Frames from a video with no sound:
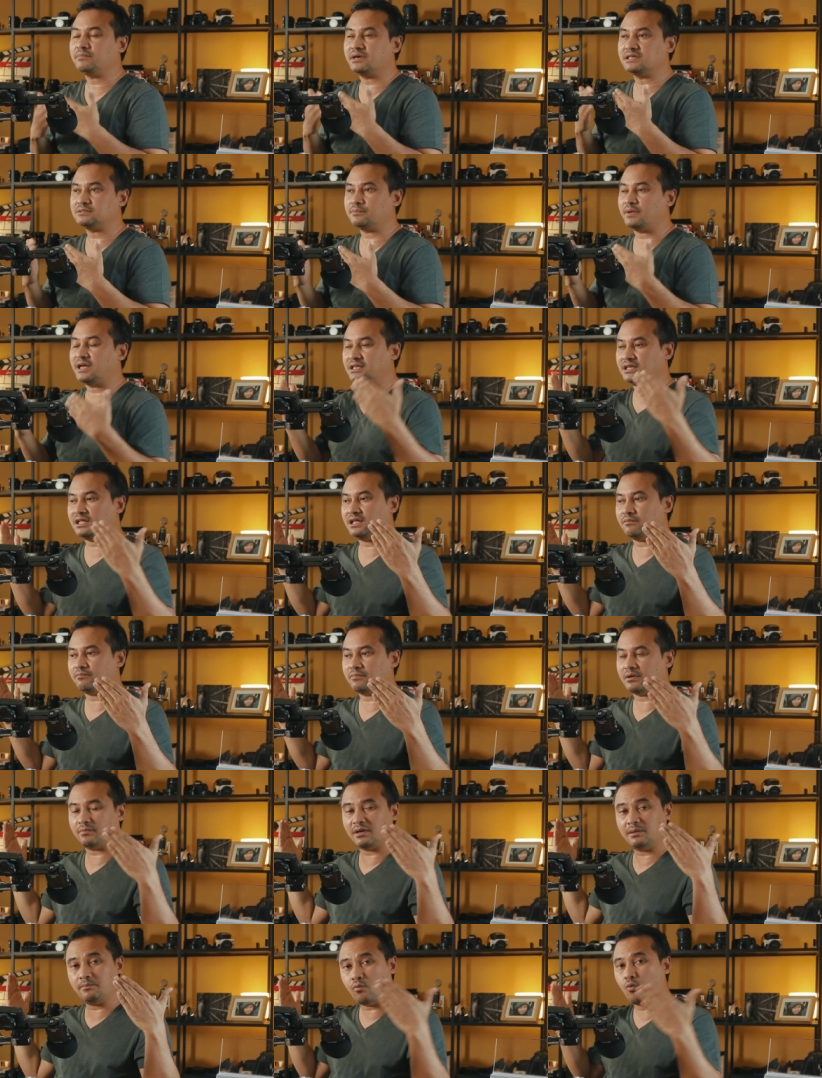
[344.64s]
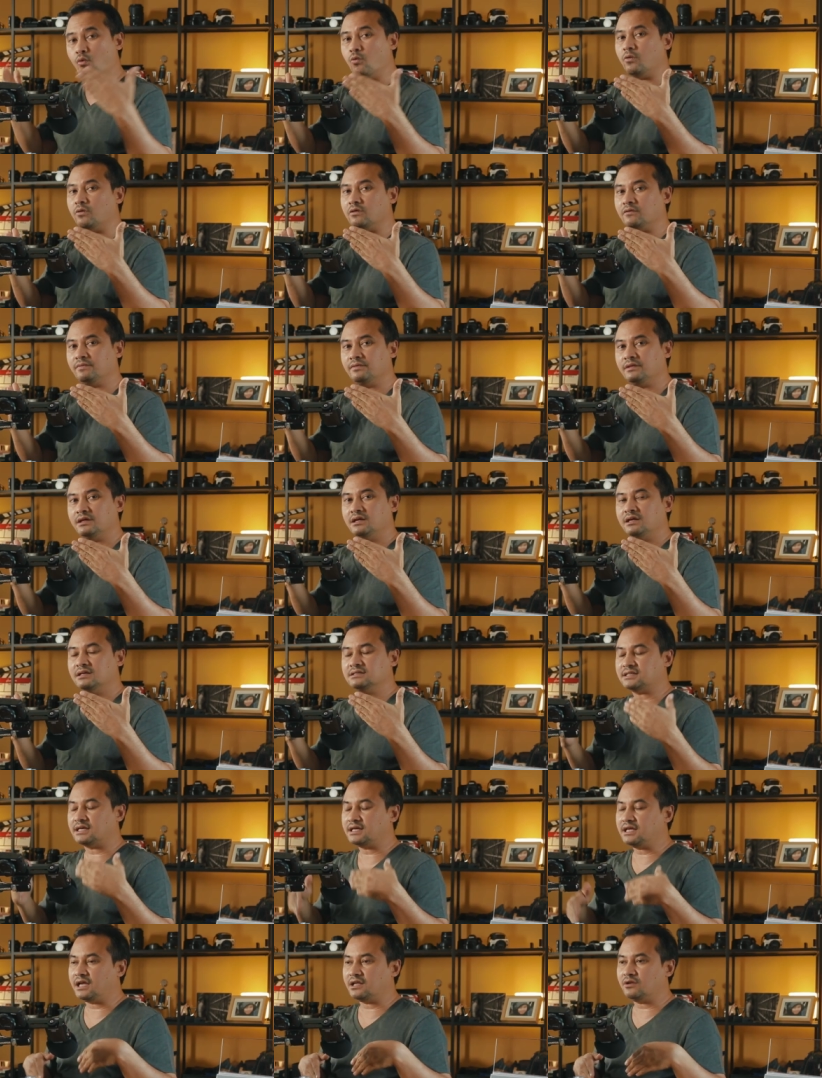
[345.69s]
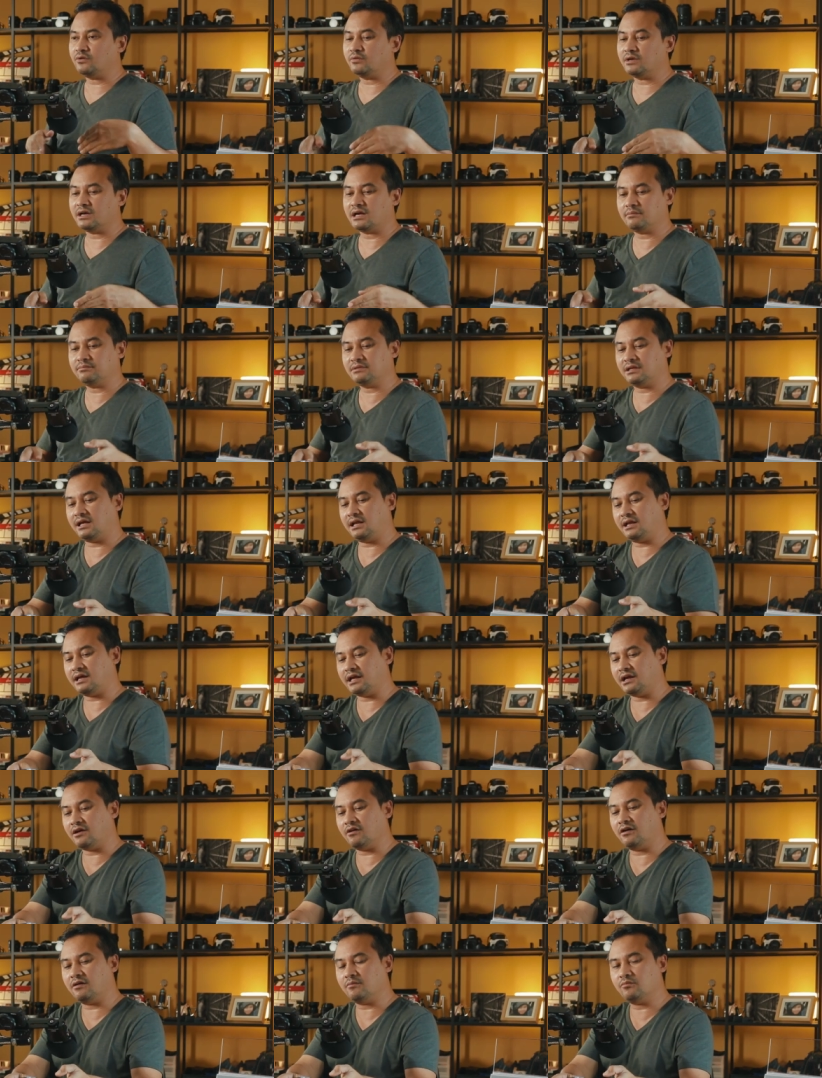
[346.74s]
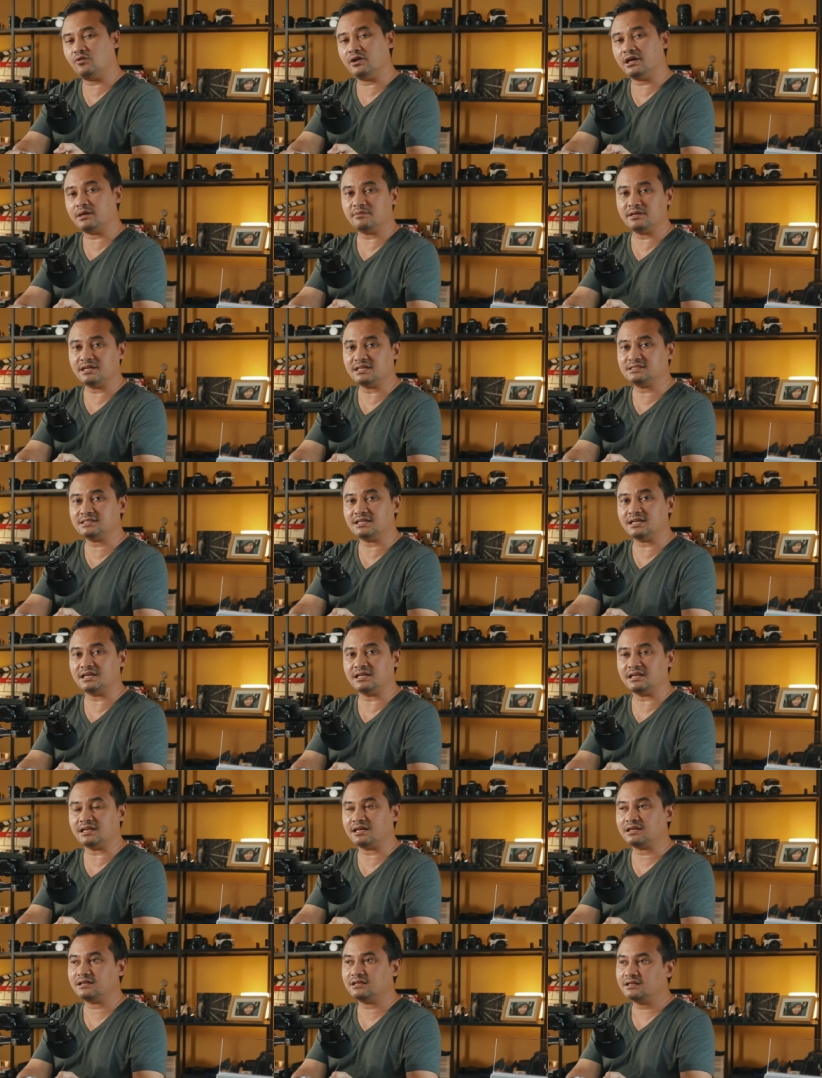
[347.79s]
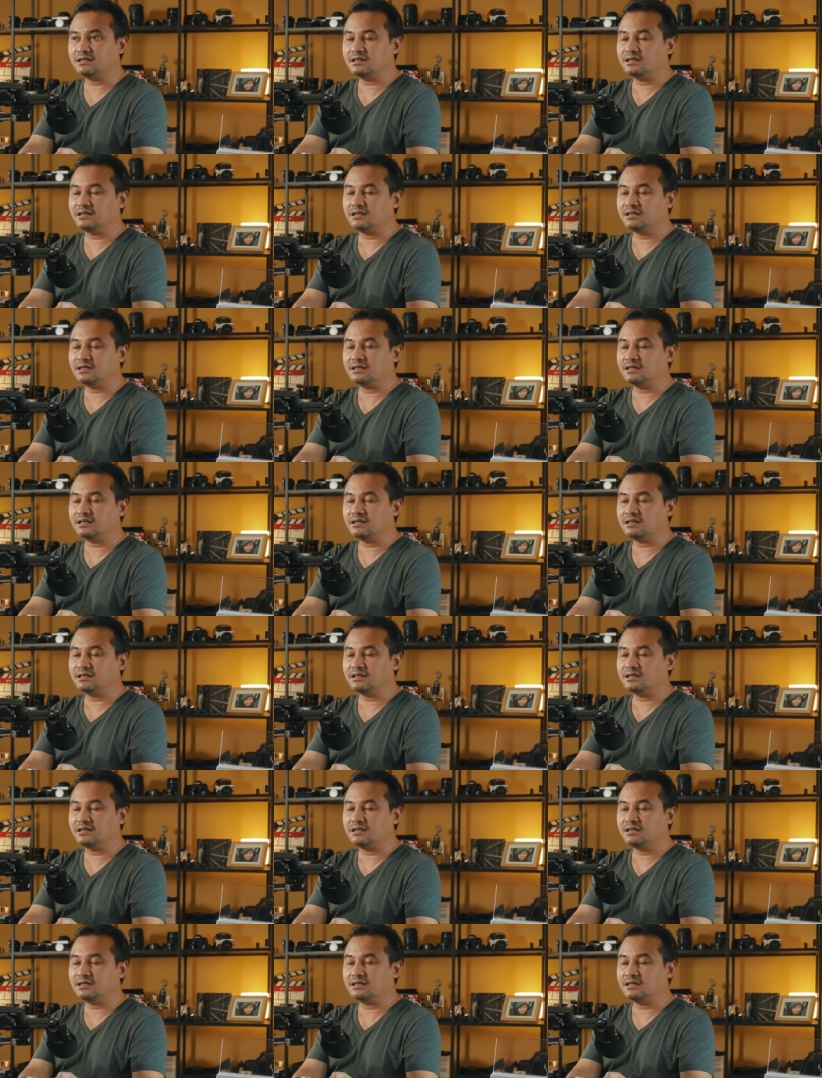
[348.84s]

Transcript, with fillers: รับเปอร์สเปกทีฟมันไม่พุ่ง สังเกตดูนะครับถ้าไอ้กล้องพวก APS-C นะ